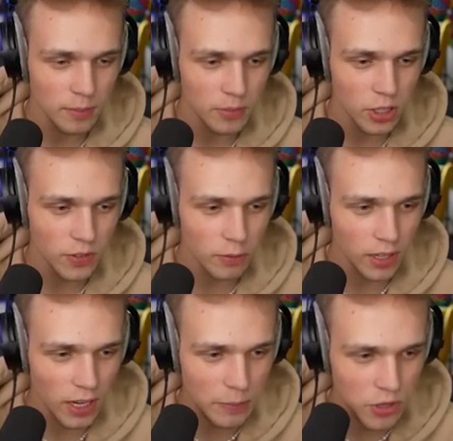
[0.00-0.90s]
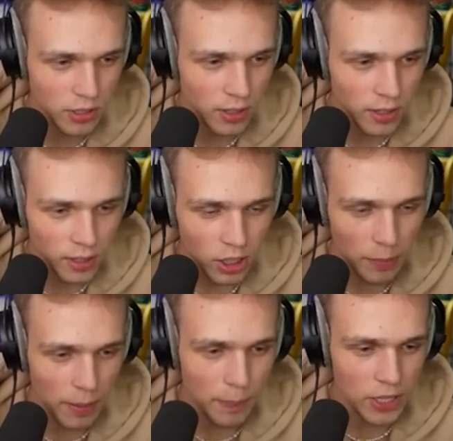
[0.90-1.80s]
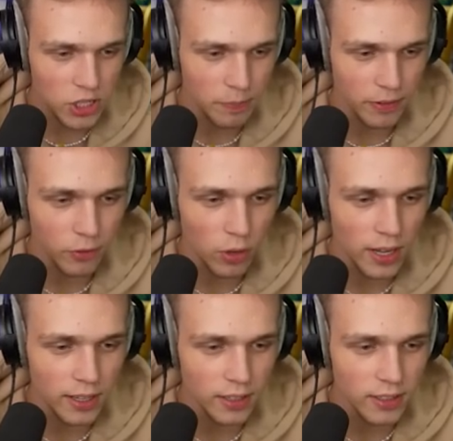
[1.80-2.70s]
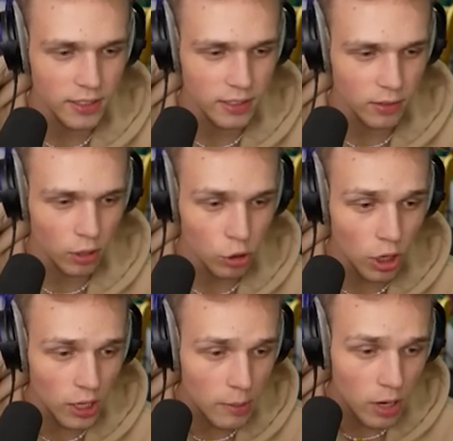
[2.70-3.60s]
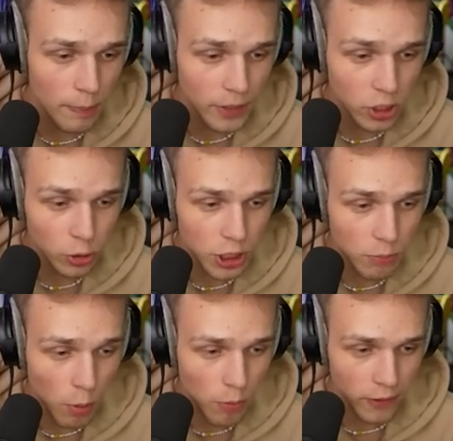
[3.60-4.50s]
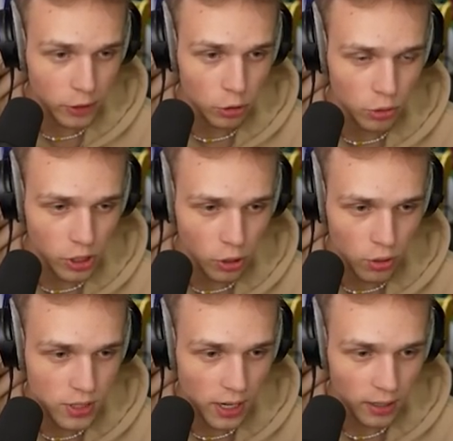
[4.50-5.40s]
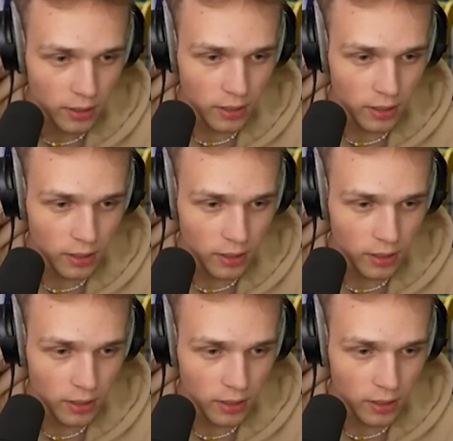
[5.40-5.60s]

przetrwał najlepszy. Dobra, patrzcie, w ogóle... Y, z... Ja nie mogę patrzeć, ile to jest mobów na tej drugiej nodze.